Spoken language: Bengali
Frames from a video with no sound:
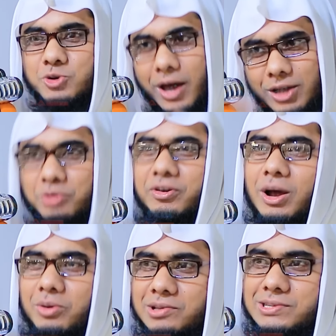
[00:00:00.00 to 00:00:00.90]
যুগে কিন্তু
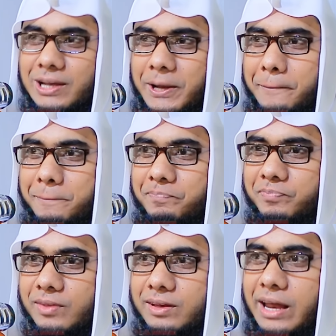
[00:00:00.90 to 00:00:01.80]
ফেরাউন আছে
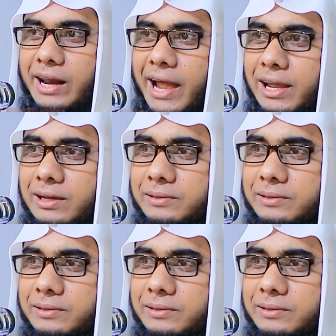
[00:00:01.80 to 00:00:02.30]
না নাই